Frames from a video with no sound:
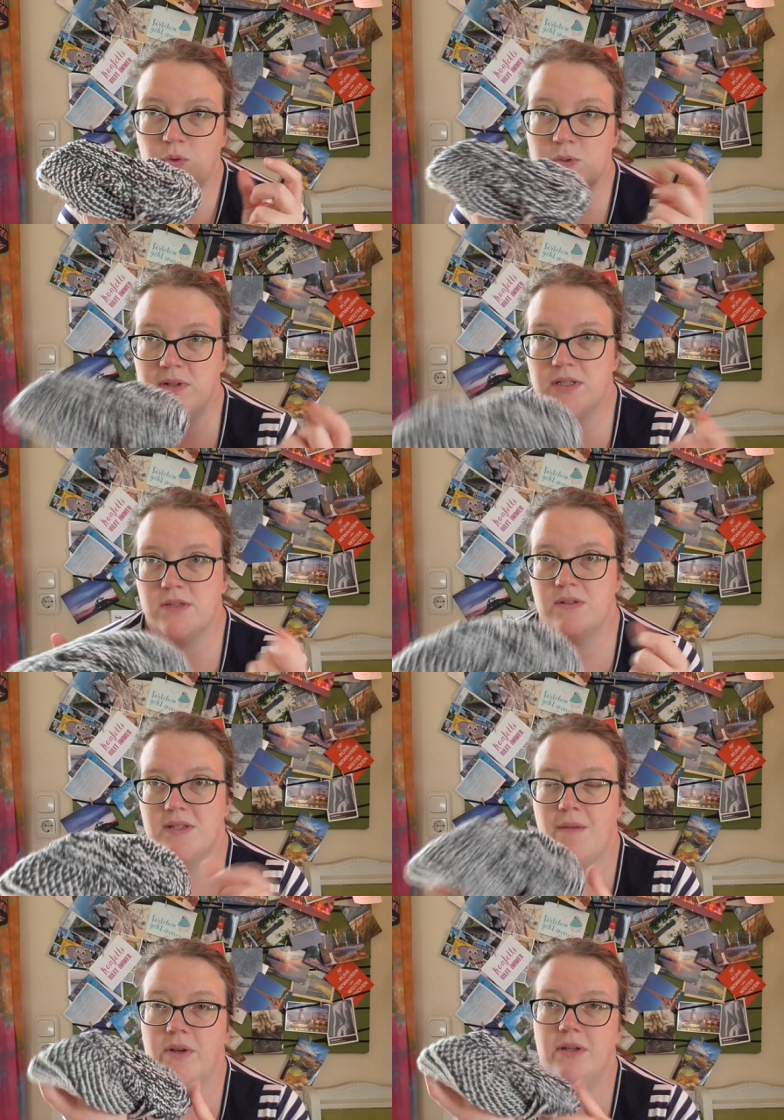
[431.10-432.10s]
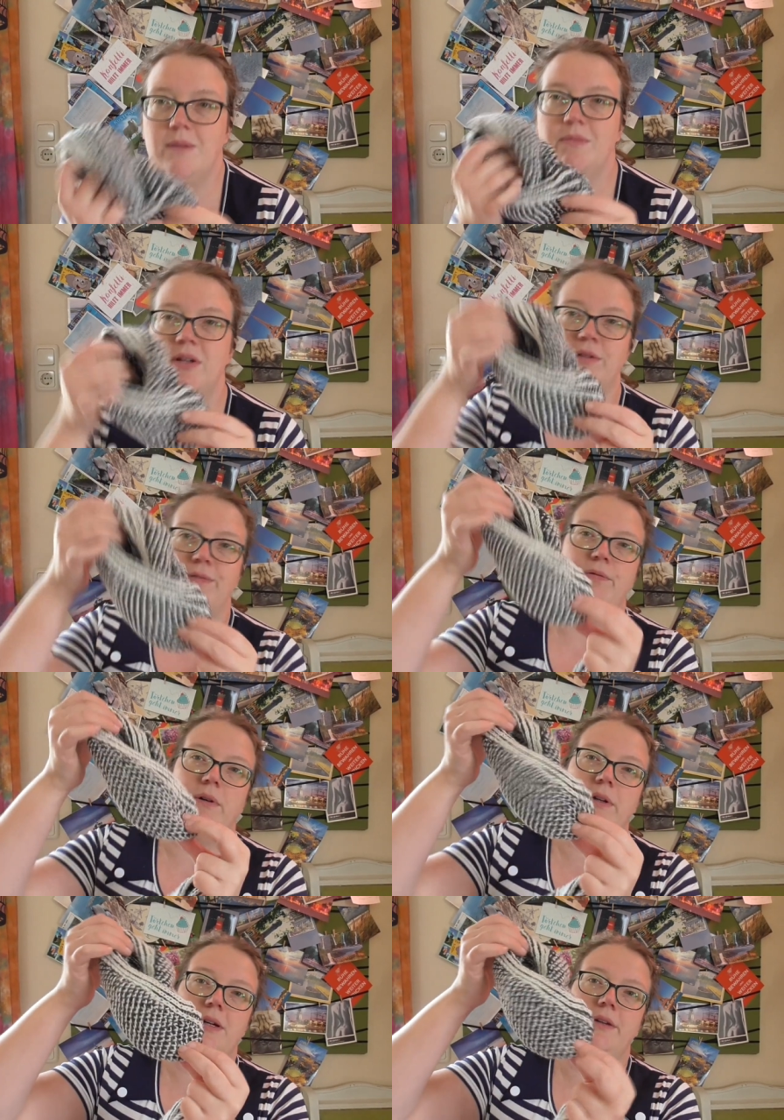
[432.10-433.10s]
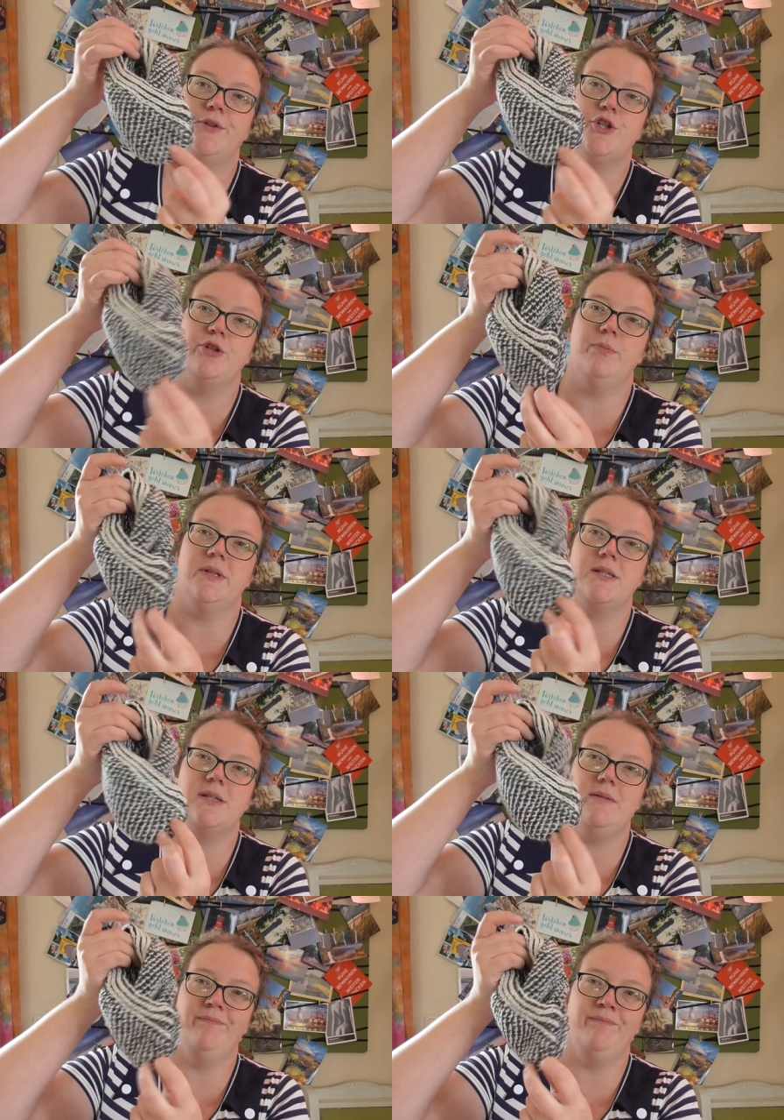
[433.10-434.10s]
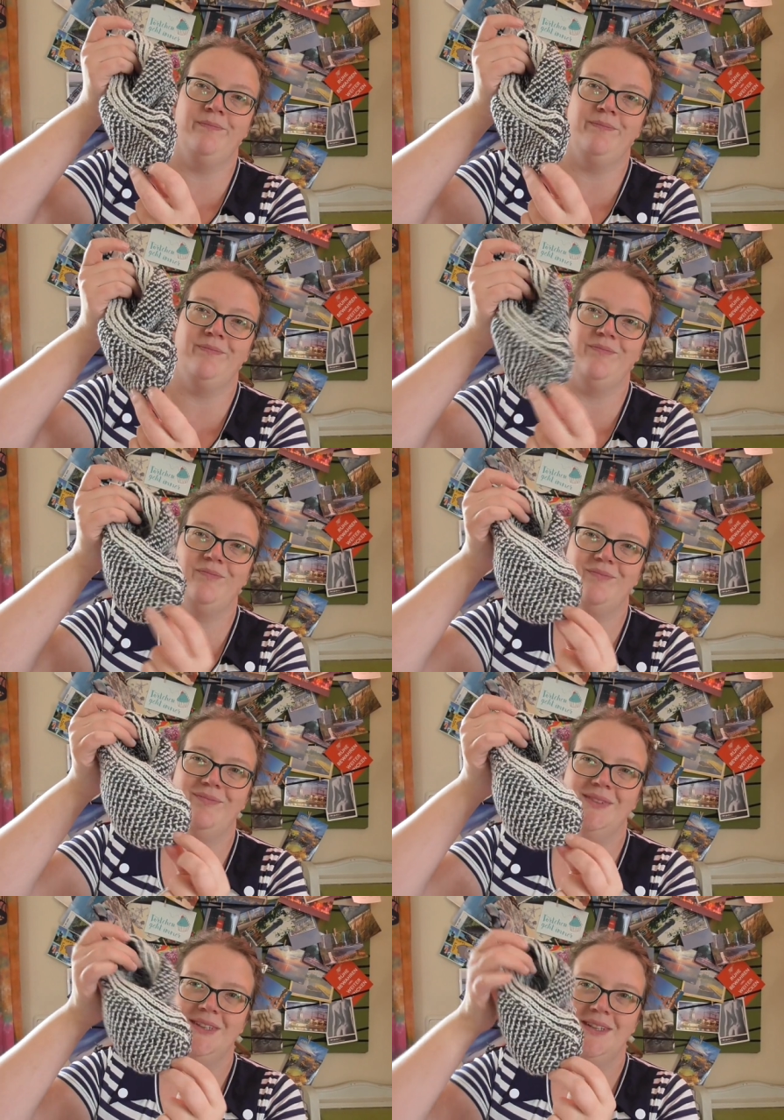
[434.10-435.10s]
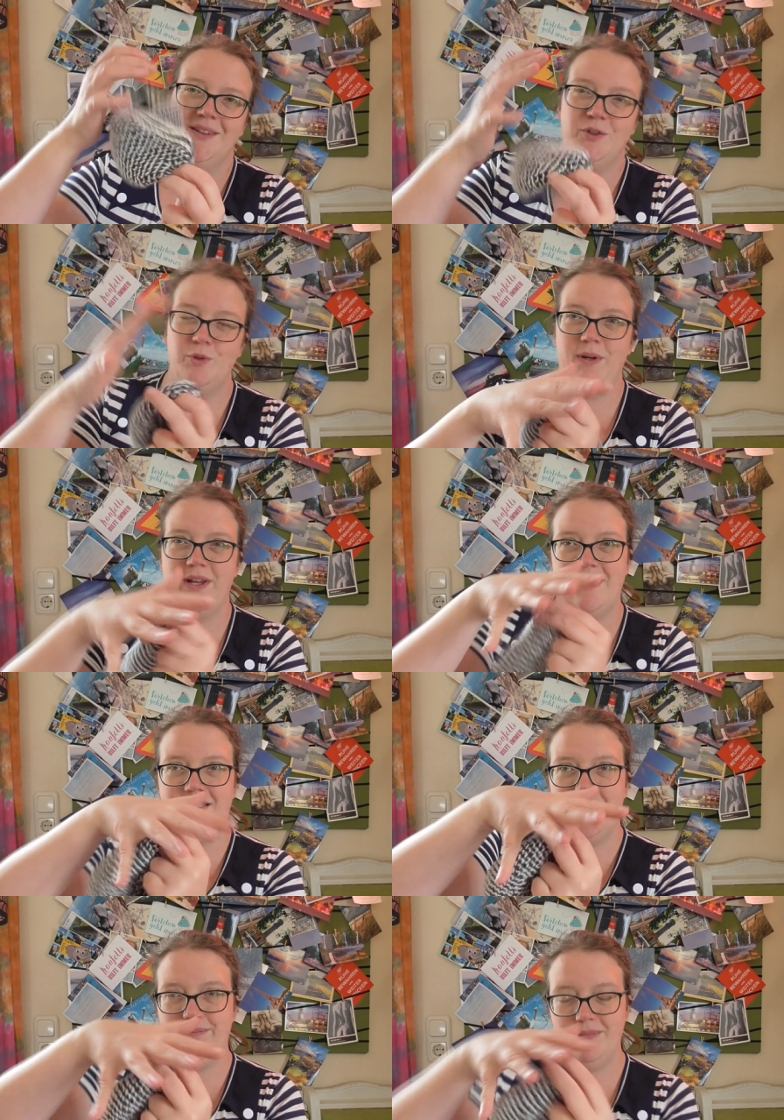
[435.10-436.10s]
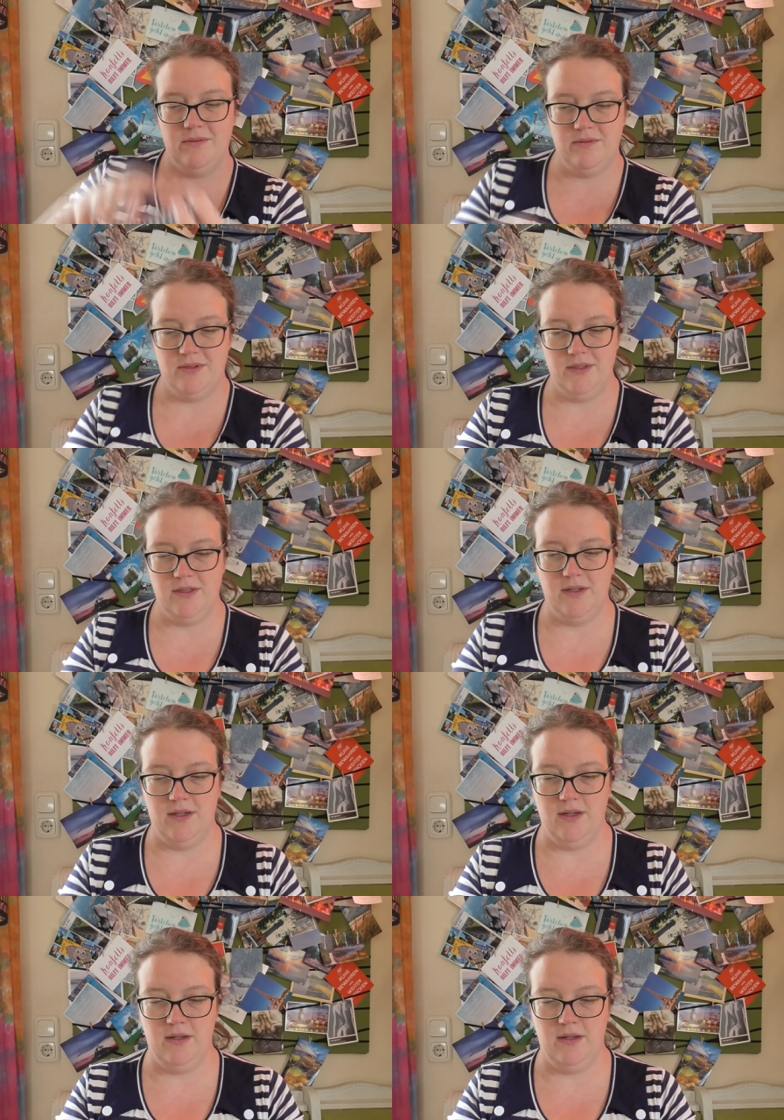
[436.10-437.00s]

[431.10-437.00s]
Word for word: dann muss man das zusammennehmen, hier vorne an der Spitze, übereinander lappen. Ne?